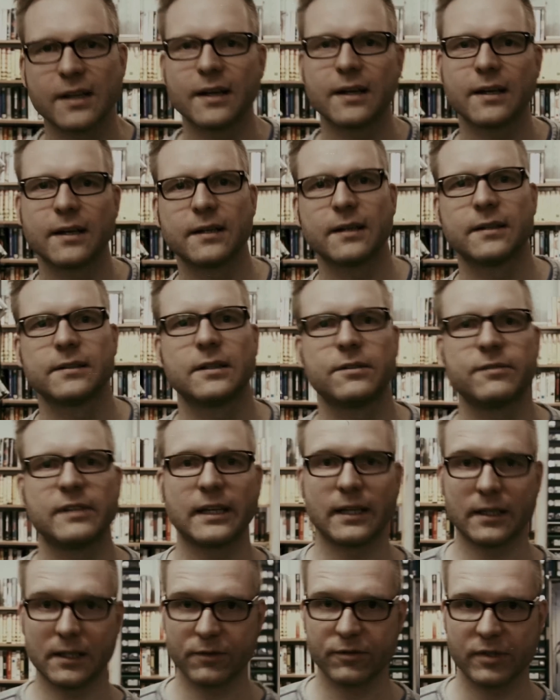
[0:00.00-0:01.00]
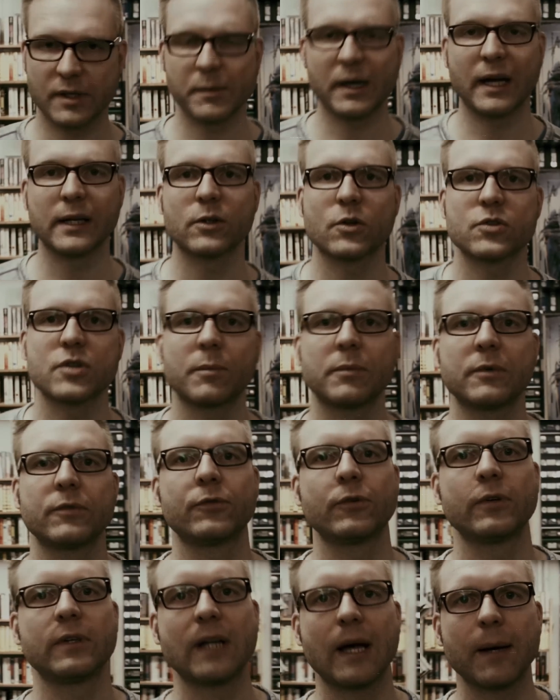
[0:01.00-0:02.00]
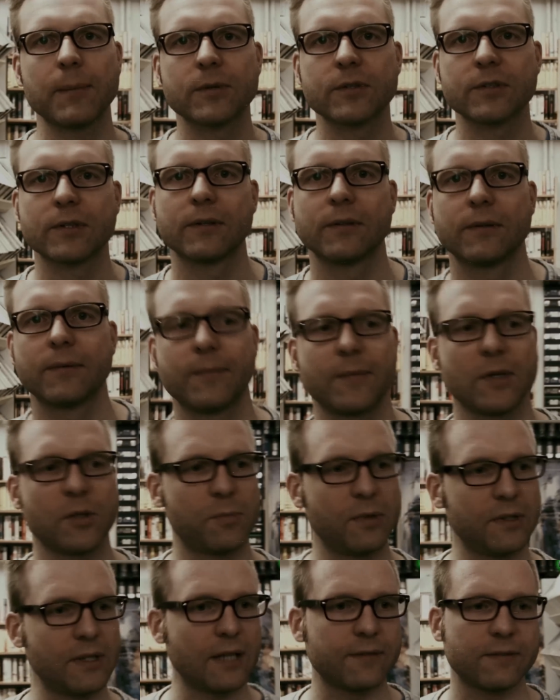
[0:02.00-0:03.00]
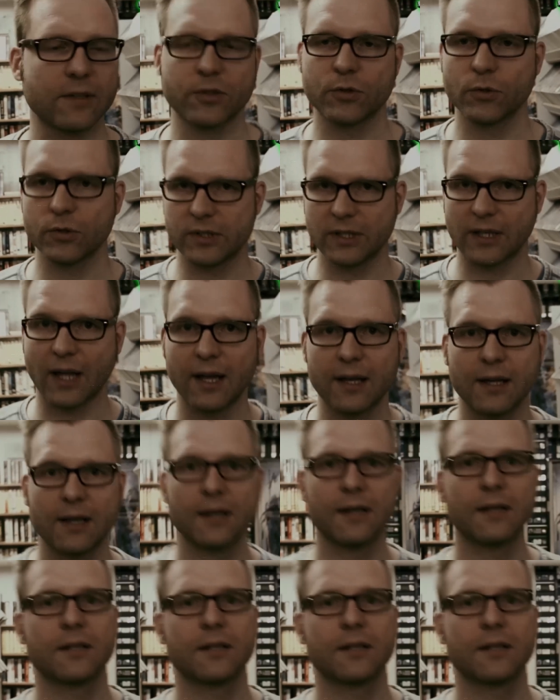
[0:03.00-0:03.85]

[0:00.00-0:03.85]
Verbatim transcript: ihr den Weg in den Film Retro Shop gefunden habt. Ich bin etwas durch die Gänge